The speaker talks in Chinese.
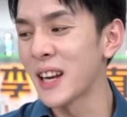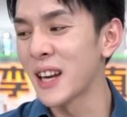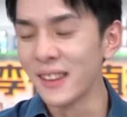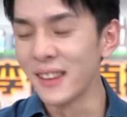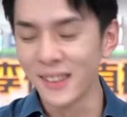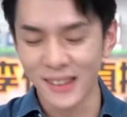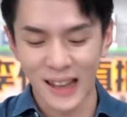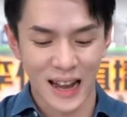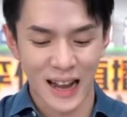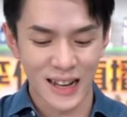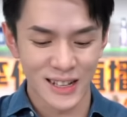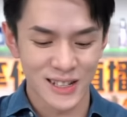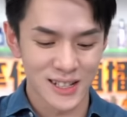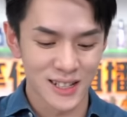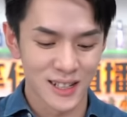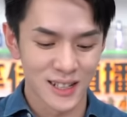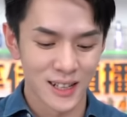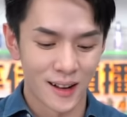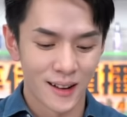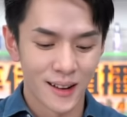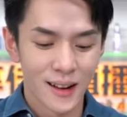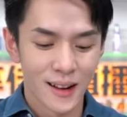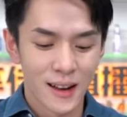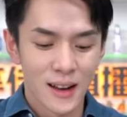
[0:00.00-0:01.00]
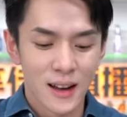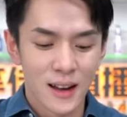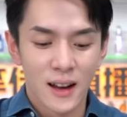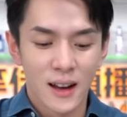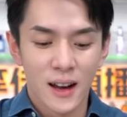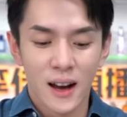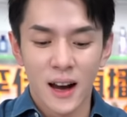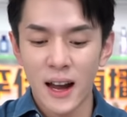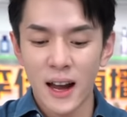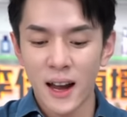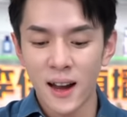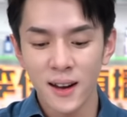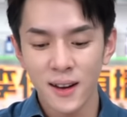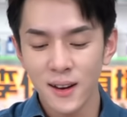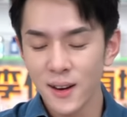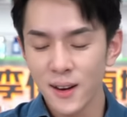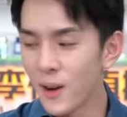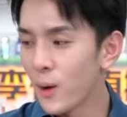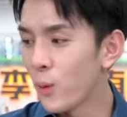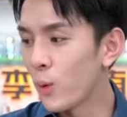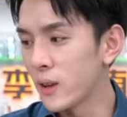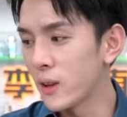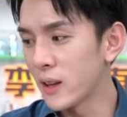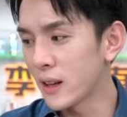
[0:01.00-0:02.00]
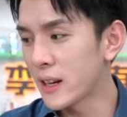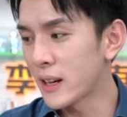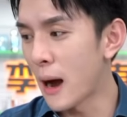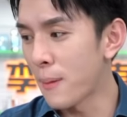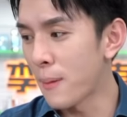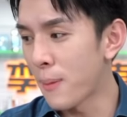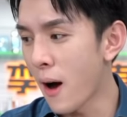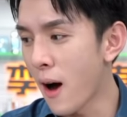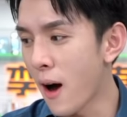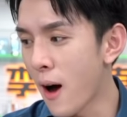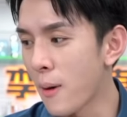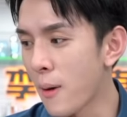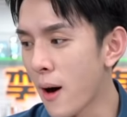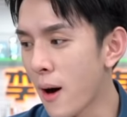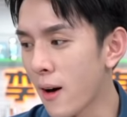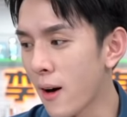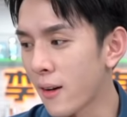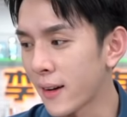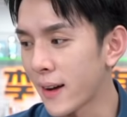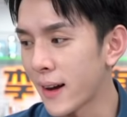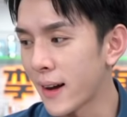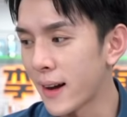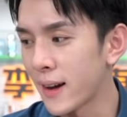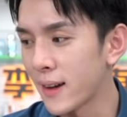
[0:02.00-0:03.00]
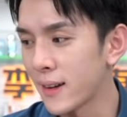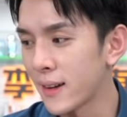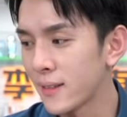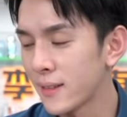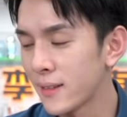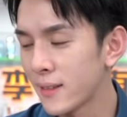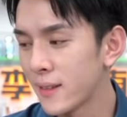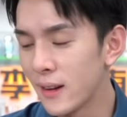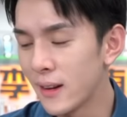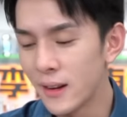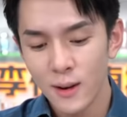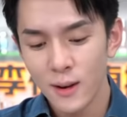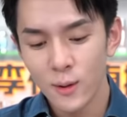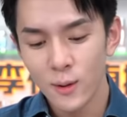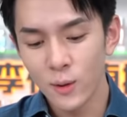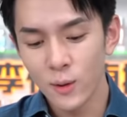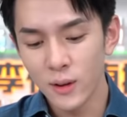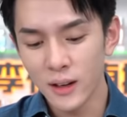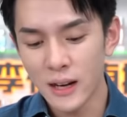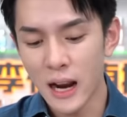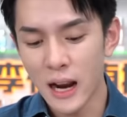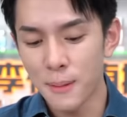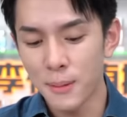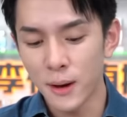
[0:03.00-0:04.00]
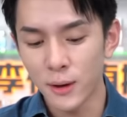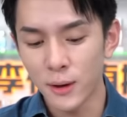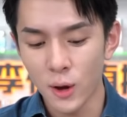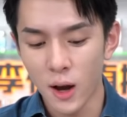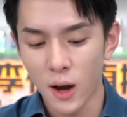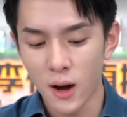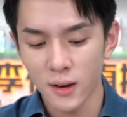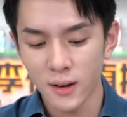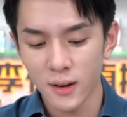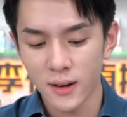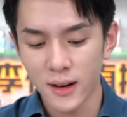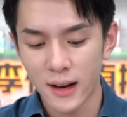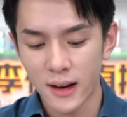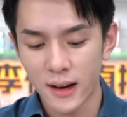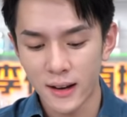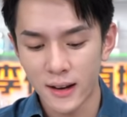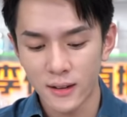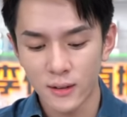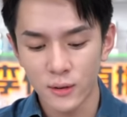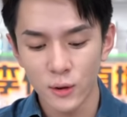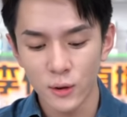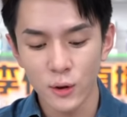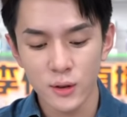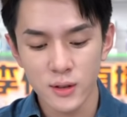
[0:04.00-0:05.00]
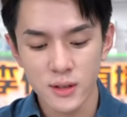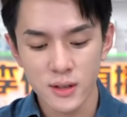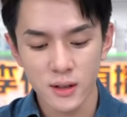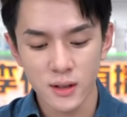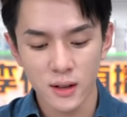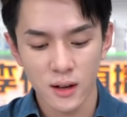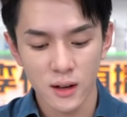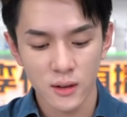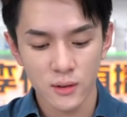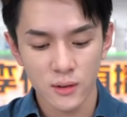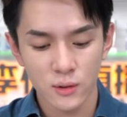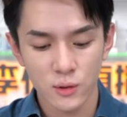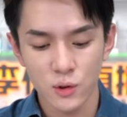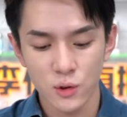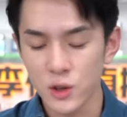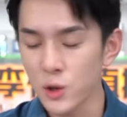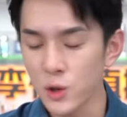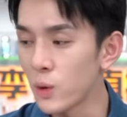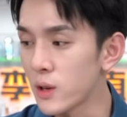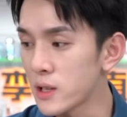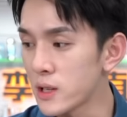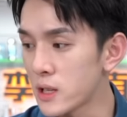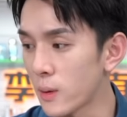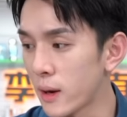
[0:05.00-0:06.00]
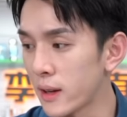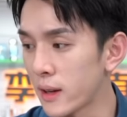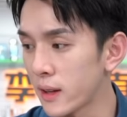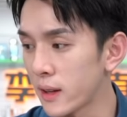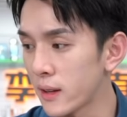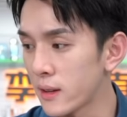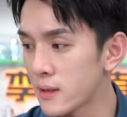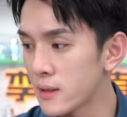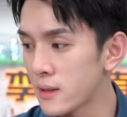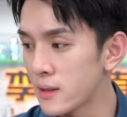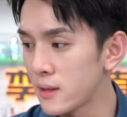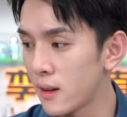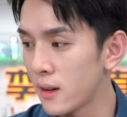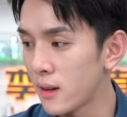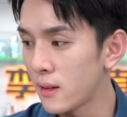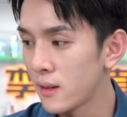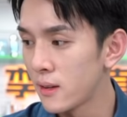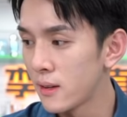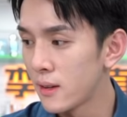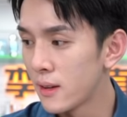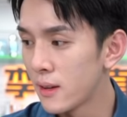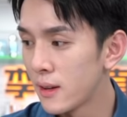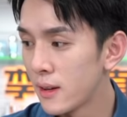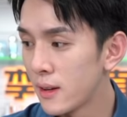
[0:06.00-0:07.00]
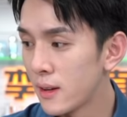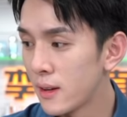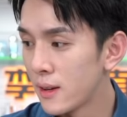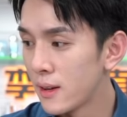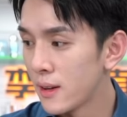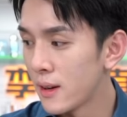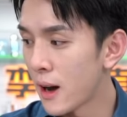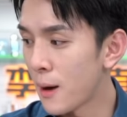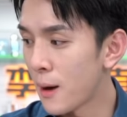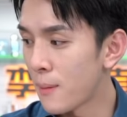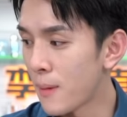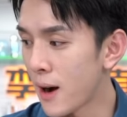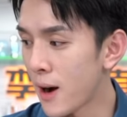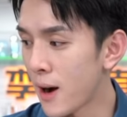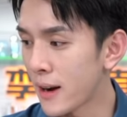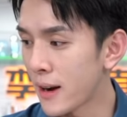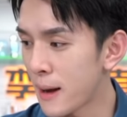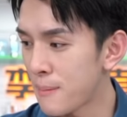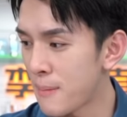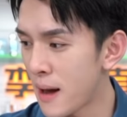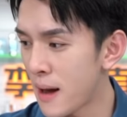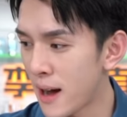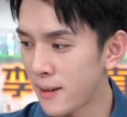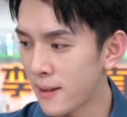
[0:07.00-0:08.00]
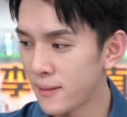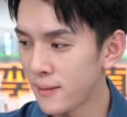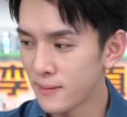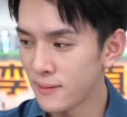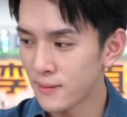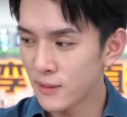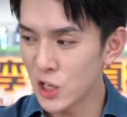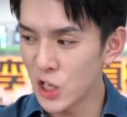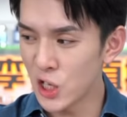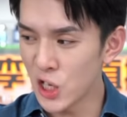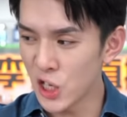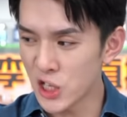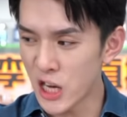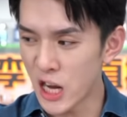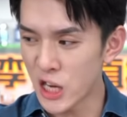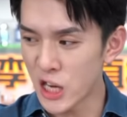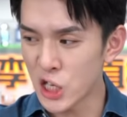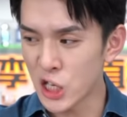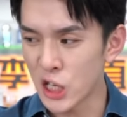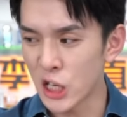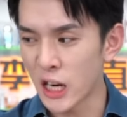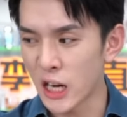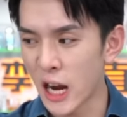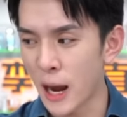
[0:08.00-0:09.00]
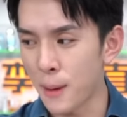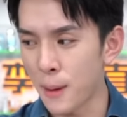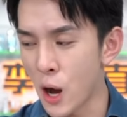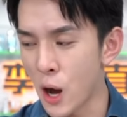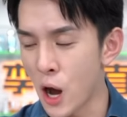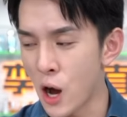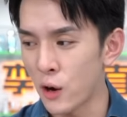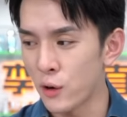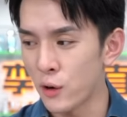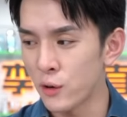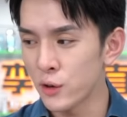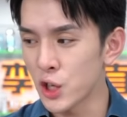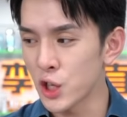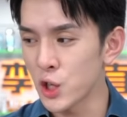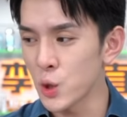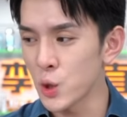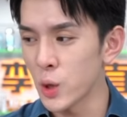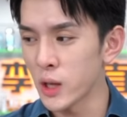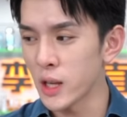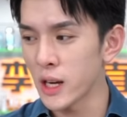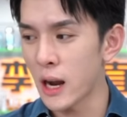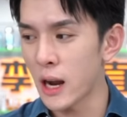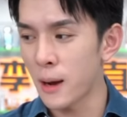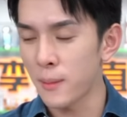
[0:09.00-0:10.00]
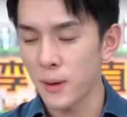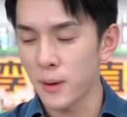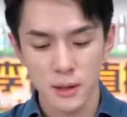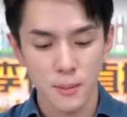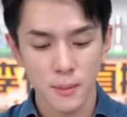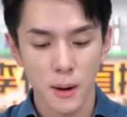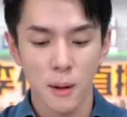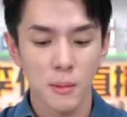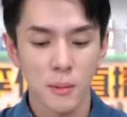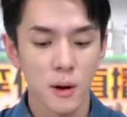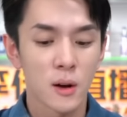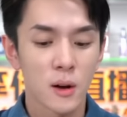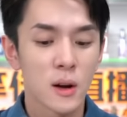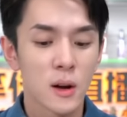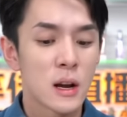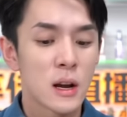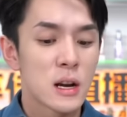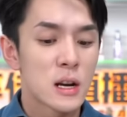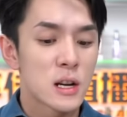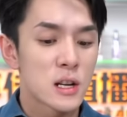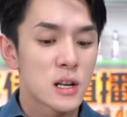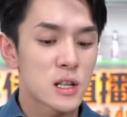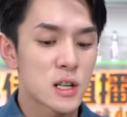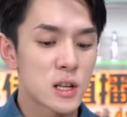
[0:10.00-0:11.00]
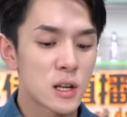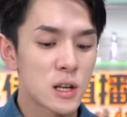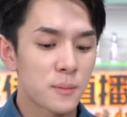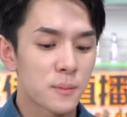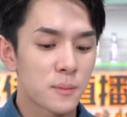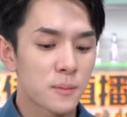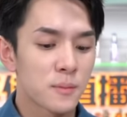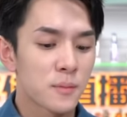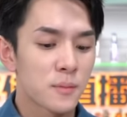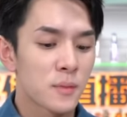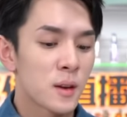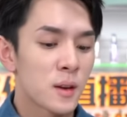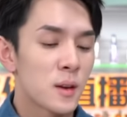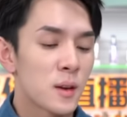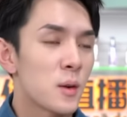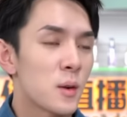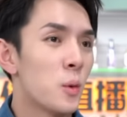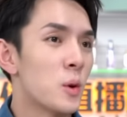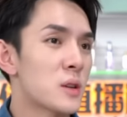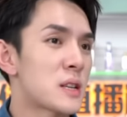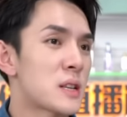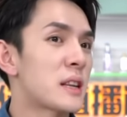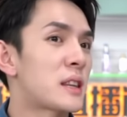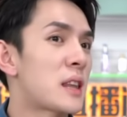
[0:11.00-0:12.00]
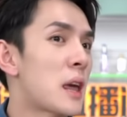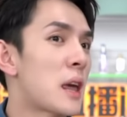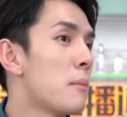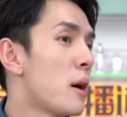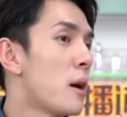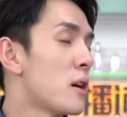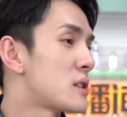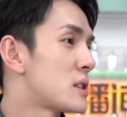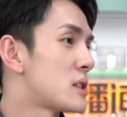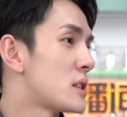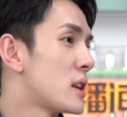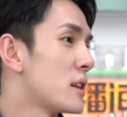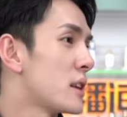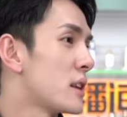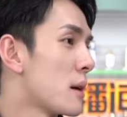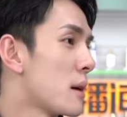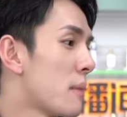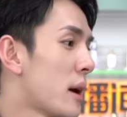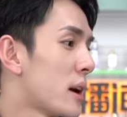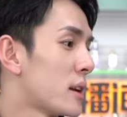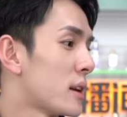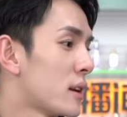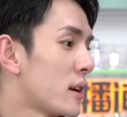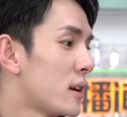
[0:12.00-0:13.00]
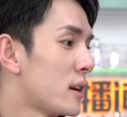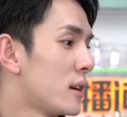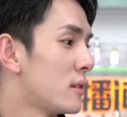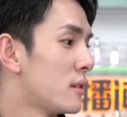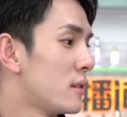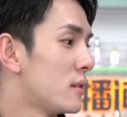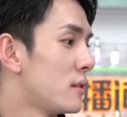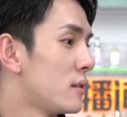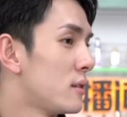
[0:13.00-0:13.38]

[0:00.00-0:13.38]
就撑大只了。哎，我的卡包好不好看？我的卡包多好看！绿色，就是我喜欢的颜色。好吗？好看吗？这李佳琦的卡包，这是我的卡包。这个卡包是我在天猫旗舰店买的，